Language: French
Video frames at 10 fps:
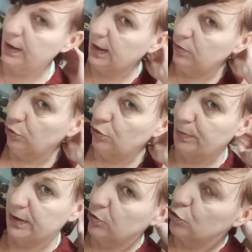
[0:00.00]
la nuque
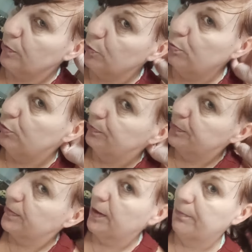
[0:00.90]
parce que j'en peux plus.
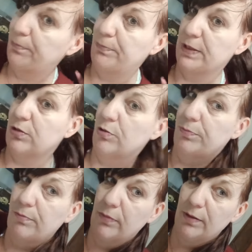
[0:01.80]
parce que
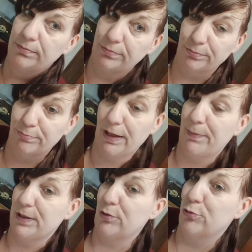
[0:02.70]
ben
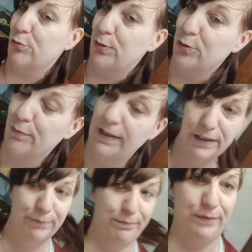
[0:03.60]
parce que je suis je
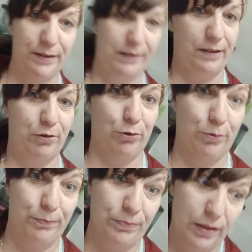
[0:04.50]
vieillis et
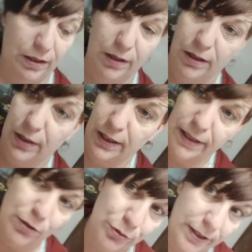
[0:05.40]
que et
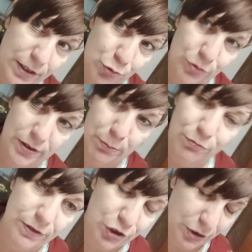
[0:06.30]
qu'à notre âge, on a des
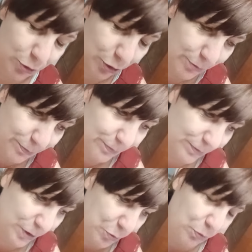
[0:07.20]
bouffées de chaleur.
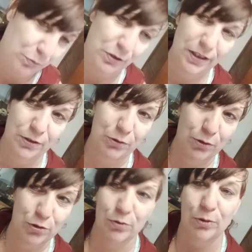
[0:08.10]
Je peux vous dire que
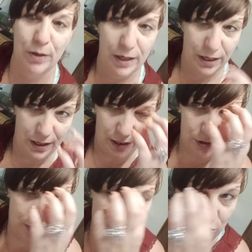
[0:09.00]
quand euh,
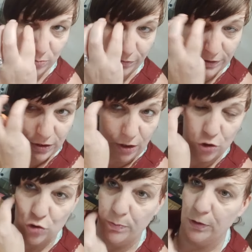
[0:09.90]
j'ai des grosses bouffées de chaleur,
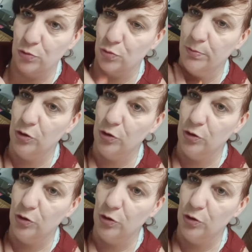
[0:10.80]
alors je suis pas du tout